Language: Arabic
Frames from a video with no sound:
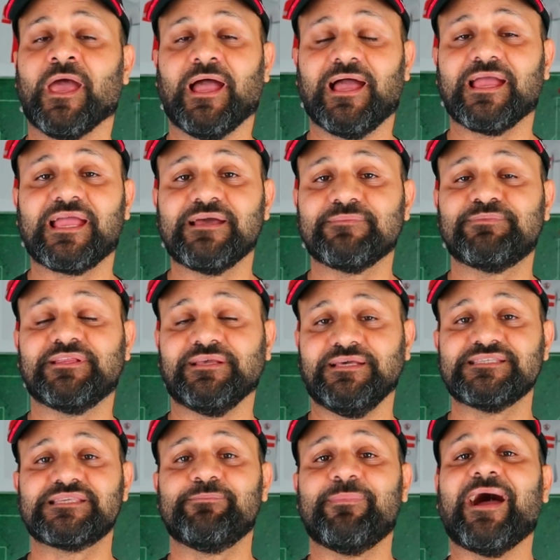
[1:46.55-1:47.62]
حاجه
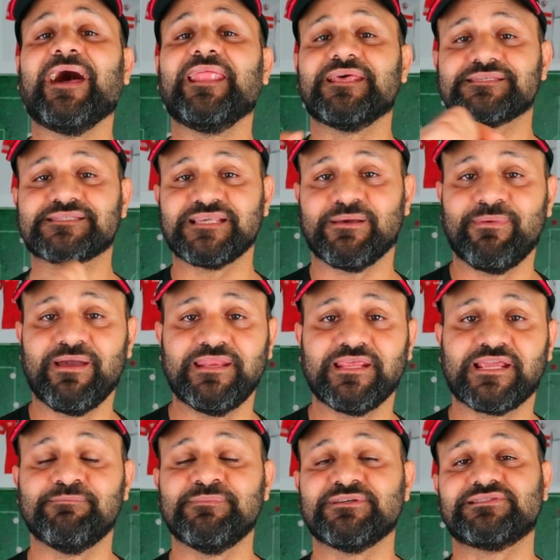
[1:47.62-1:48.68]
تحسب على
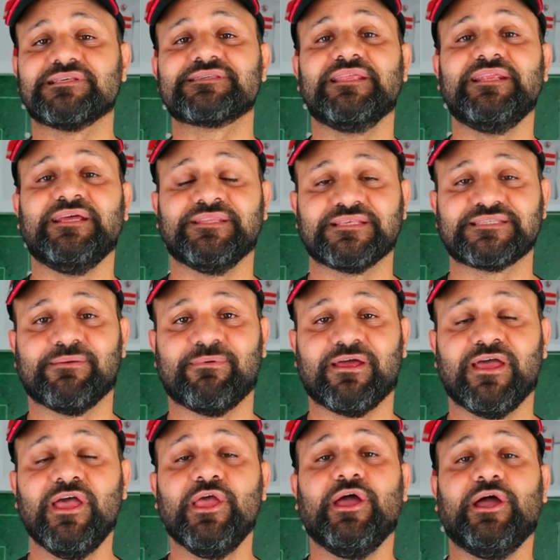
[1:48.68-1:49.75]
الزمالك مش لصالحنا الزمالك